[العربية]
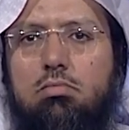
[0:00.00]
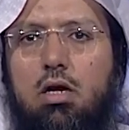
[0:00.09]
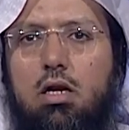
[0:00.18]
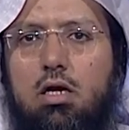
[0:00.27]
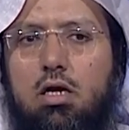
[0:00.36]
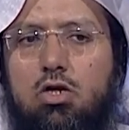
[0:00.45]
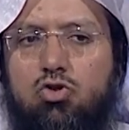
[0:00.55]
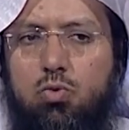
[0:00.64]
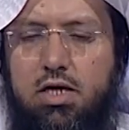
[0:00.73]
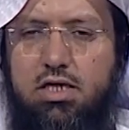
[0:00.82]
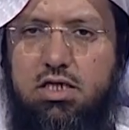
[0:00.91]

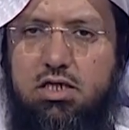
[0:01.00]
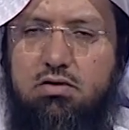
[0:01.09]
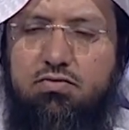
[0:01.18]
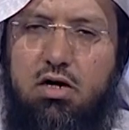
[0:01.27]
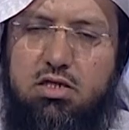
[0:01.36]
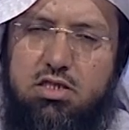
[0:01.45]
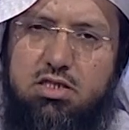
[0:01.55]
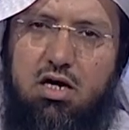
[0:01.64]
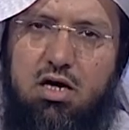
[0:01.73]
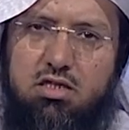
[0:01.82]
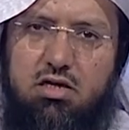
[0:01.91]
الجويني فقد
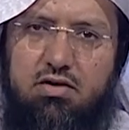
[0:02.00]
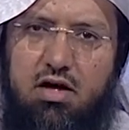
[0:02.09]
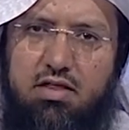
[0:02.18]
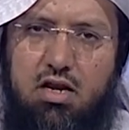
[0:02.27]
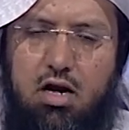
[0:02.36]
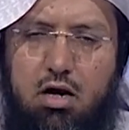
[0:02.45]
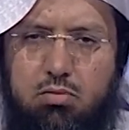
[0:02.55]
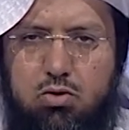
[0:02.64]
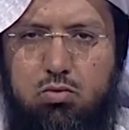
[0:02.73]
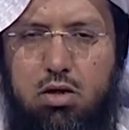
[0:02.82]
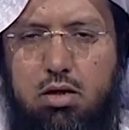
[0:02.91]
انتقد هذا
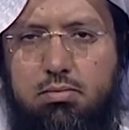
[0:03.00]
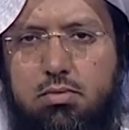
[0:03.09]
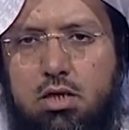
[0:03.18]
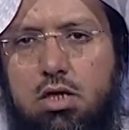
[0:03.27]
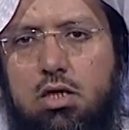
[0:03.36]
الامر ولم